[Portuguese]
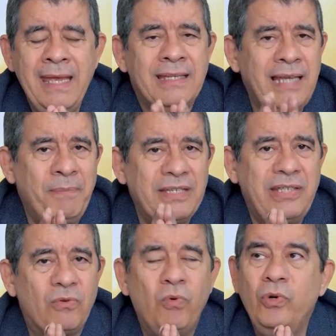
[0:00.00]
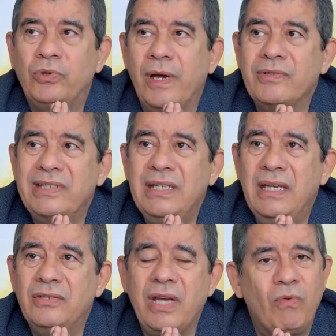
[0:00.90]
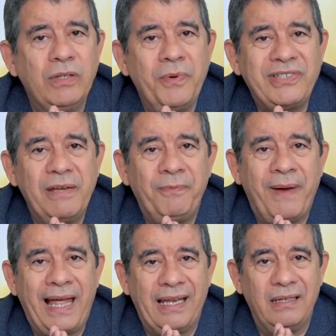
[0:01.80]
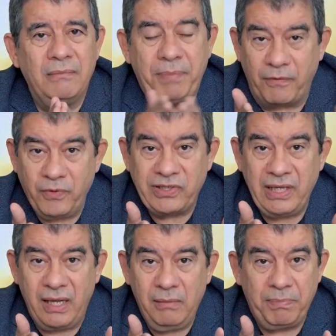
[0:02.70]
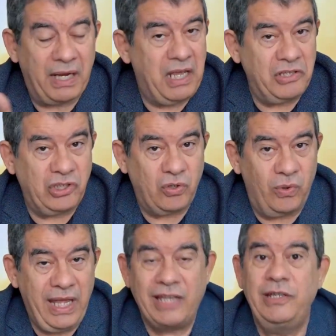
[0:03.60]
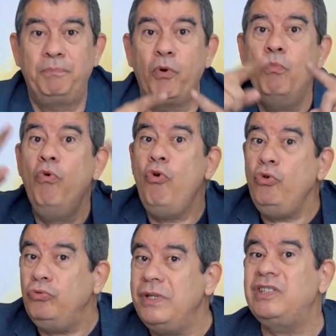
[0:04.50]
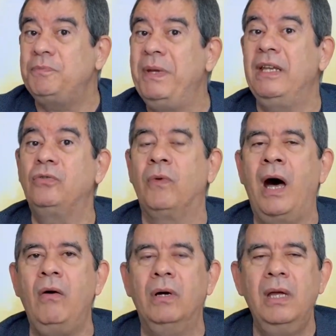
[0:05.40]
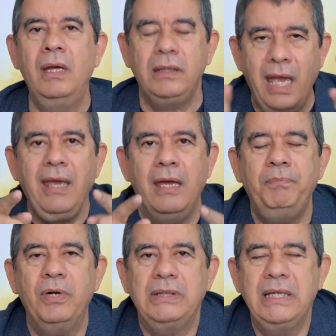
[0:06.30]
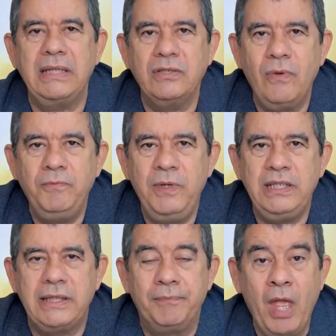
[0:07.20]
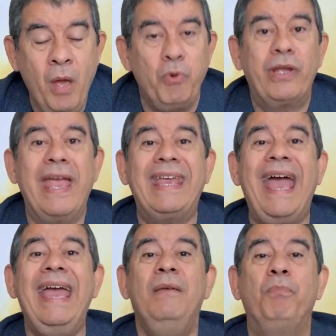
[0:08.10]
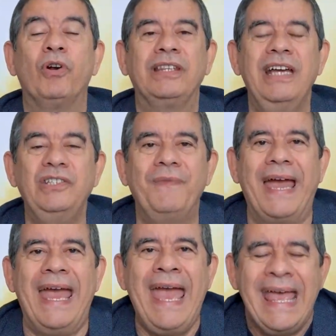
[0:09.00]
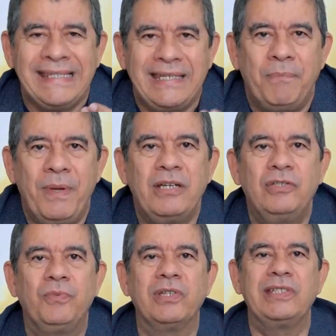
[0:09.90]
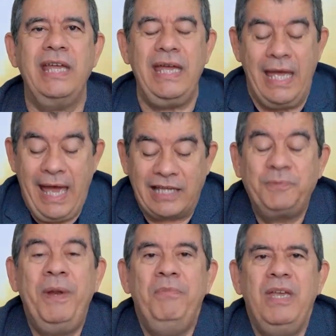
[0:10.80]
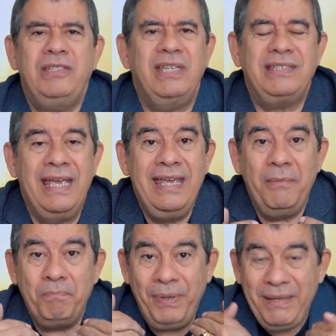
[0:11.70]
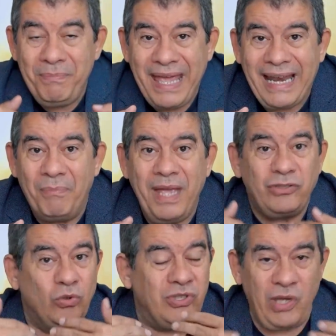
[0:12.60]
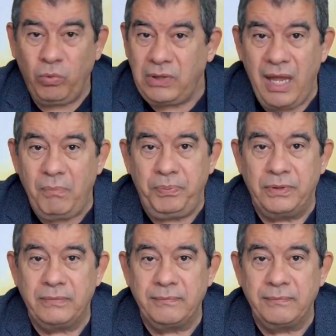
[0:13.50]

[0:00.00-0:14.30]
Sabe, esse culto é o seguinte: é quando você fala para você, para aqueles que te conhecem, para o mundo espiritual, quem é importante na sua vida. Porque quem é importante vai receber de você as primícias, primeiramente, do seu tempo